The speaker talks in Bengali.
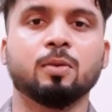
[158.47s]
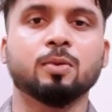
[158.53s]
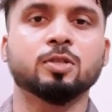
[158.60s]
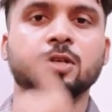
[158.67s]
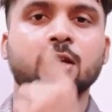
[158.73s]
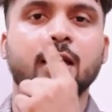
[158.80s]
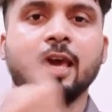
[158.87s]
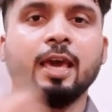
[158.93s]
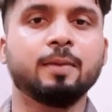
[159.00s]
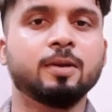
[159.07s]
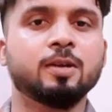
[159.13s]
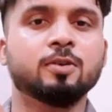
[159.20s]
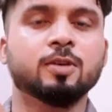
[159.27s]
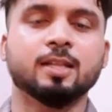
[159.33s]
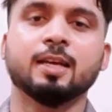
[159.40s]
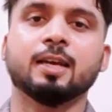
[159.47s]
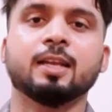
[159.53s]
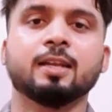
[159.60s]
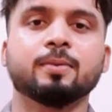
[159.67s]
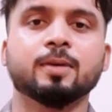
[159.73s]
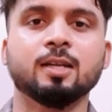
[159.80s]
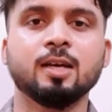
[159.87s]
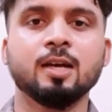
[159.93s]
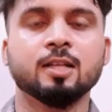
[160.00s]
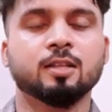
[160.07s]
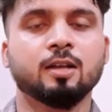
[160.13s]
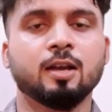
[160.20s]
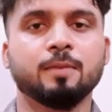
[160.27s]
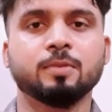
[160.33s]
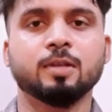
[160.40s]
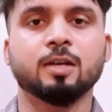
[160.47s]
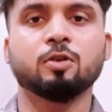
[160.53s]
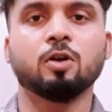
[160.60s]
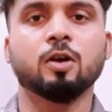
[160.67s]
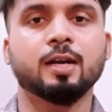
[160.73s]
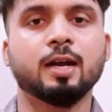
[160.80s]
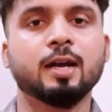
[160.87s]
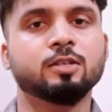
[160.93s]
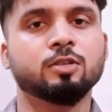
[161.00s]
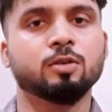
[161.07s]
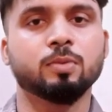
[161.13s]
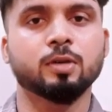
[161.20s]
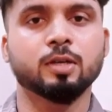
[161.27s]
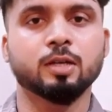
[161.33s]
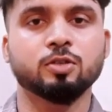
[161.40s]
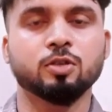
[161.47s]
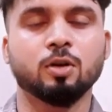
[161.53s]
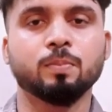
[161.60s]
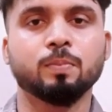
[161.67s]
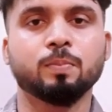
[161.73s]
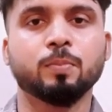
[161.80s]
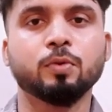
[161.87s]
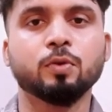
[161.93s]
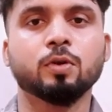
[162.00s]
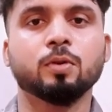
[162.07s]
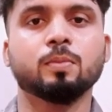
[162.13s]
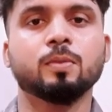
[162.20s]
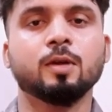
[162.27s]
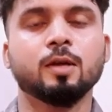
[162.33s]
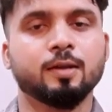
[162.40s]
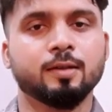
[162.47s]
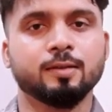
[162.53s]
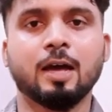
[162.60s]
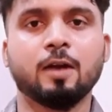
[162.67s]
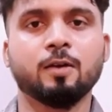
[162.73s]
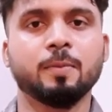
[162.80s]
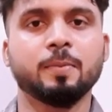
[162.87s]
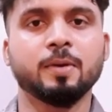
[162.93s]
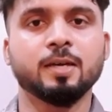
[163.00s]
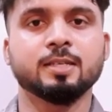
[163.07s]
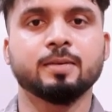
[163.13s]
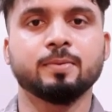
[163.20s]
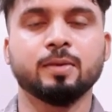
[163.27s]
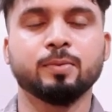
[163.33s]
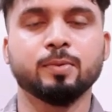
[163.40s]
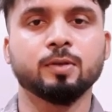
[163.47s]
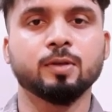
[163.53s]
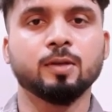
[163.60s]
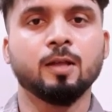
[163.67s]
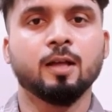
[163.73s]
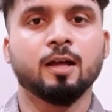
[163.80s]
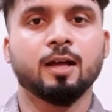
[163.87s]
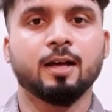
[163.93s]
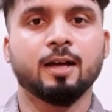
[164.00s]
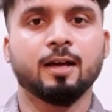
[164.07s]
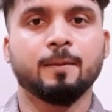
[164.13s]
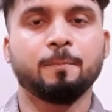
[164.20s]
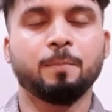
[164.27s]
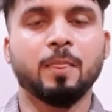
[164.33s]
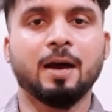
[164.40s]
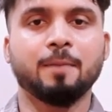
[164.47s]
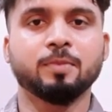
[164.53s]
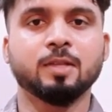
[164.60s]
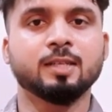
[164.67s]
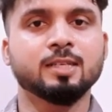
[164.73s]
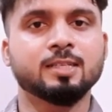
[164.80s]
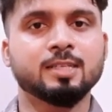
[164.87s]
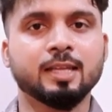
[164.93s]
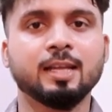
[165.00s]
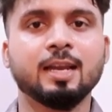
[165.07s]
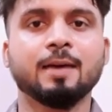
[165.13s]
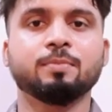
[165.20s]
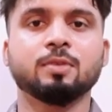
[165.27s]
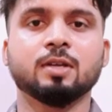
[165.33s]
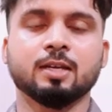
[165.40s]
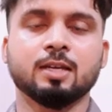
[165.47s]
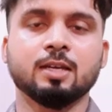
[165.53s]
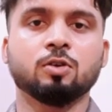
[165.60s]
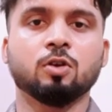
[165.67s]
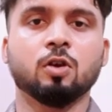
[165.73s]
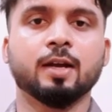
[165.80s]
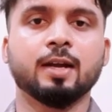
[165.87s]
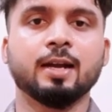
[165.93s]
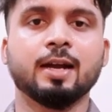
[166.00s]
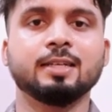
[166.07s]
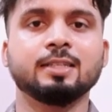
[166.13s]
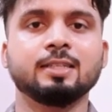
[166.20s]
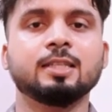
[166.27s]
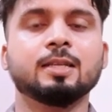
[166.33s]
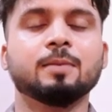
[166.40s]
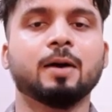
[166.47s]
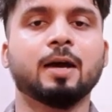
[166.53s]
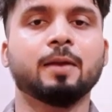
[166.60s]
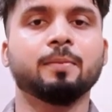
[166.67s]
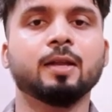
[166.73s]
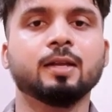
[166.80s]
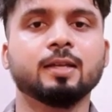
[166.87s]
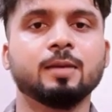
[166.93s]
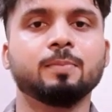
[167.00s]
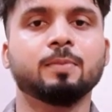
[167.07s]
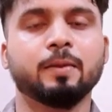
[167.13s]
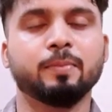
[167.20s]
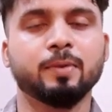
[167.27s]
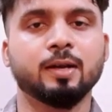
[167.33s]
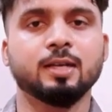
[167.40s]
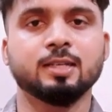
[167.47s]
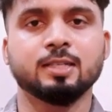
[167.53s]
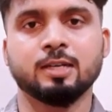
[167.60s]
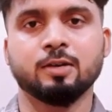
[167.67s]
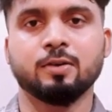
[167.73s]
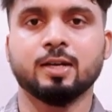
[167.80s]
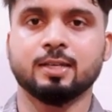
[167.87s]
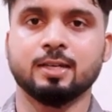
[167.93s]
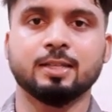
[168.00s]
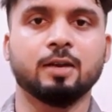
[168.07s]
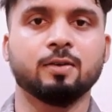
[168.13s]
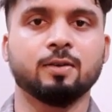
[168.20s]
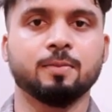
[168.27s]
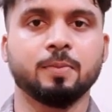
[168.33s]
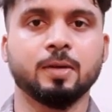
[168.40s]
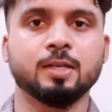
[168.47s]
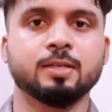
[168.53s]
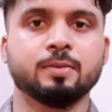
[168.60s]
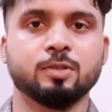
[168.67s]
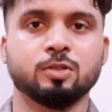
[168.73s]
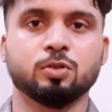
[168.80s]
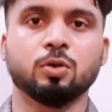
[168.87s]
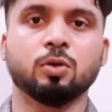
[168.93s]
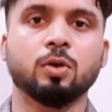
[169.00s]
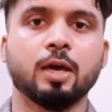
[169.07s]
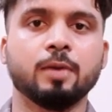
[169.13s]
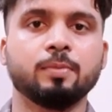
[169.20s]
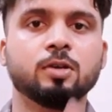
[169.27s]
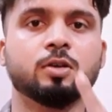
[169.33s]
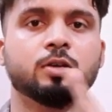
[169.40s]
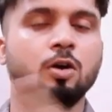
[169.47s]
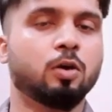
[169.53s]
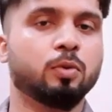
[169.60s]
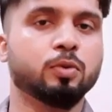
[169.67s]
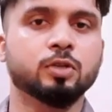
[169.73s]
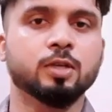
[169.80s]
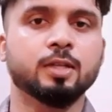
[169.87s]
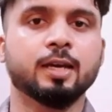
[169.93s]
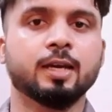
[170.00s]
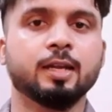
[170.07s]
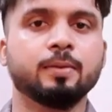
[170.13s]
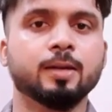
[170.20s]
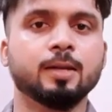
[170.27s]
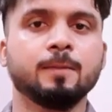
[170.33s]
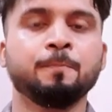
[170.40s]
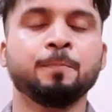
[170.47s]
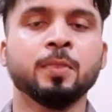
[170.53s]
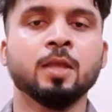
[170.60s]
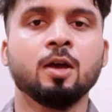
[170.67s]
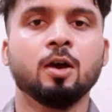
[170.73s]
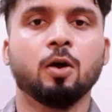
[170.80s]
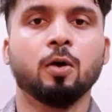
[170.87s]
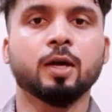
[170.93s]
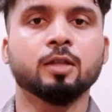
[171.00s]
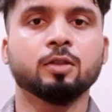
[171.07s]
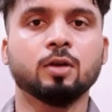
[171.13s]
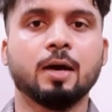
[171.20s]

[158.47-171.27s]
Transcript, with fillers: অবশ্যই এই ভিডিওটা দেখে নেবেন তাহলে আপনারা কন্টেন্ট আইডি সম্পর্কে সম্পূর্ণ ধারণা পেয়ে যাবেন এবং আপনাদের চ্যানেলে আপনারা কি কন্টেন্ট আইডি নিতে পারবেন কি পারবেন না সেটাও একটা ধারণা পেয়ে যাবেন সো এই ভিডিওটা অবশ্যই দেখে নেবেন ওকে তো